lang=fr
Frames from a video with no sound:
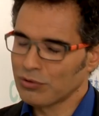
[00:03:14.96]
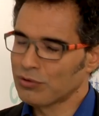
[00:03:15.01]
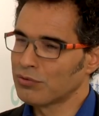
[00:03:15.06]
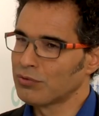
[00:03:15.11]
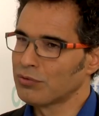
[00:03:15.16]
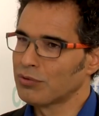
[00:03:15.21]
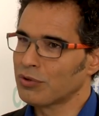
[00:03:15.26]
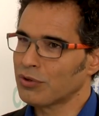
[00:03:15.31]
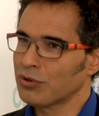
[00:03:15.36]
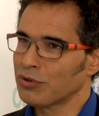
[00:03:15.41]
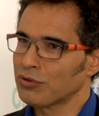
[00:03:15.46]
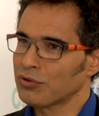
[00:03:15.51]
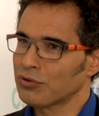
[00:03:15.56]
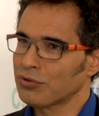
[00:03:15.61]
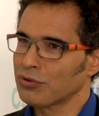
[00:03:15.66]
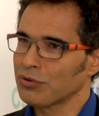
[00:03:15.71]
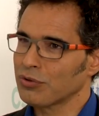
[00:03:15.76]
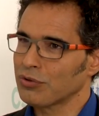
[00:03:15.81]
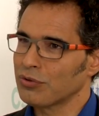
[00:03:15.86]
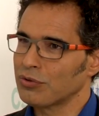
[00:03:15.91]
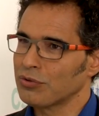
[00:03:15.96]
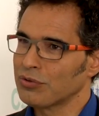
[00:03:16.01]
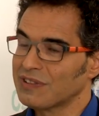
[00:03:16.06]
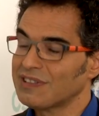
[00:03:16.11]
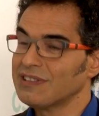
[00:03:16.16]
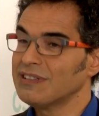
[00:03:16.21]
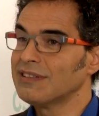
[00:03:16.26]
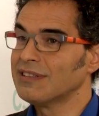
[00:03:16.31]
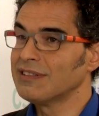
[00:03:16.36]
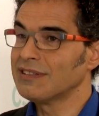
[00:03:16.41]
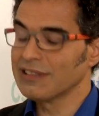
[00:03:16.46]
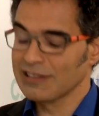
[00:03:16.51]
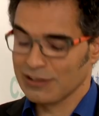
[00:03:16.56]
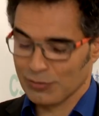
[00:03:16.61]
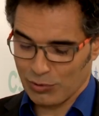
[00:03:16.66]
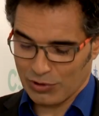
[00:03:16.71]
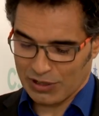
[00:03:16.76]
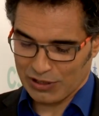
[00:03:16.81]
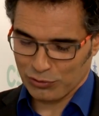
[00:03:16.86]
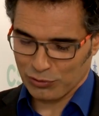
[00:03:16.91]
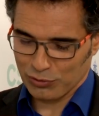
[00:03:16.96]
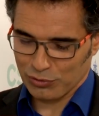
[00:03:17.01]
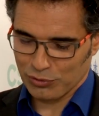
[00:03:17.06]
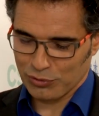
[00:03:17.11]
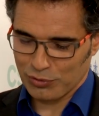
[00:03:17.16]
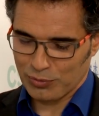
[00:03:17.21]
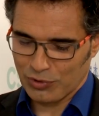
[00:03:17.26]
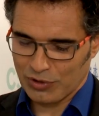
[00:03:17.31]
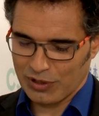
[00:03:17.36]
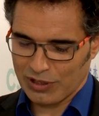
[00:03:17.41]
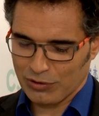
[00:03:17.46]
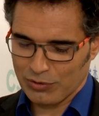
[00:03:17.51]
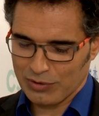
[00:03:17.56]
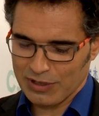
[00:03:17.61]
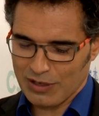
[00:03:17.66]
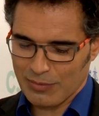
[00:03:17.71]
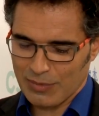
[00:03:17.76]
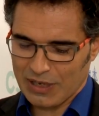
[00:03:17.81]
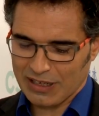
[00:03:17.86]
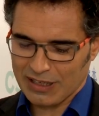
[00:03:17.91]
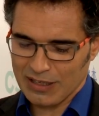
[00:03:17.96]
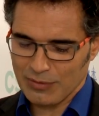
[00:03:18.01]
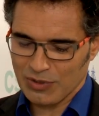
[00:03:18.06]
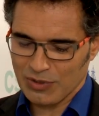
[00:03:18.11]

coup euh, sur le site des explorations de Monaco. Il y a marqué